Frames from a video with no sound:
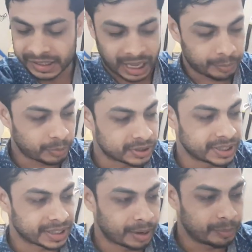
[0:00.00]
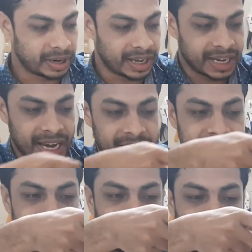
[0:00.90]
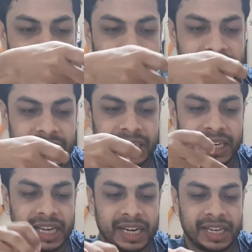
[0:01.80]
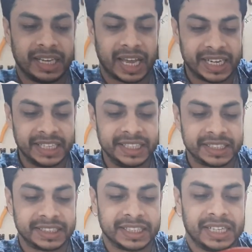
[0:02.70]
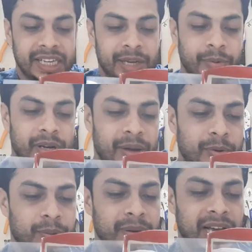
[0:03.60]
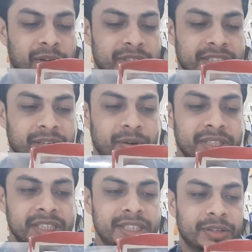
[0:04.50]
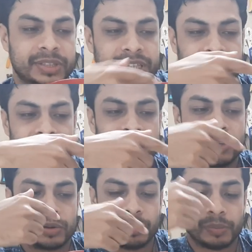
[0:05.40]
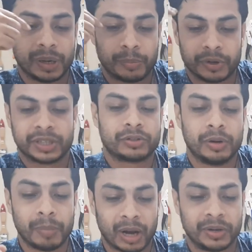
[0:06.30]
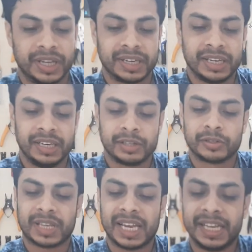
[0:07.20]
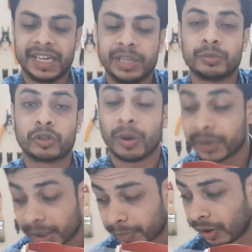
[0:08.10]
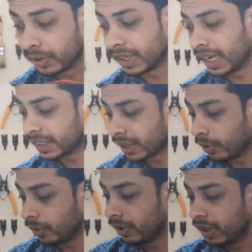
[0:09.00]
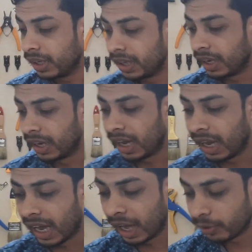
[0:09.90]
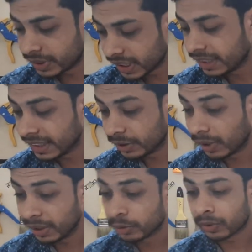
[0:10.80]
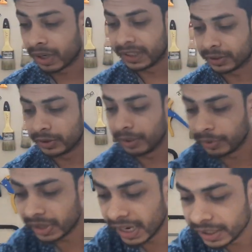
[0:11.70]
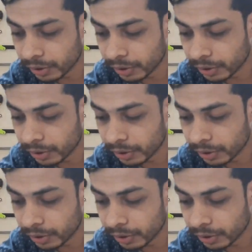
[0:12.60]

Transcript: তারপর সেটা আমরা এই চারপাশে এখানে লাগিয়ে দিয়েছি এবং এমনভাবে লাগানোর চেষ্টা করেছি যেন সেটা মানে প্রোটেকশন ভালো দেয় সো সাইকেলের টিউব তো সব জায়গায় পাওয়া যায় এছাড়াও আরও যে জিনিসগুলো ইউজ করা যেত যেমন এই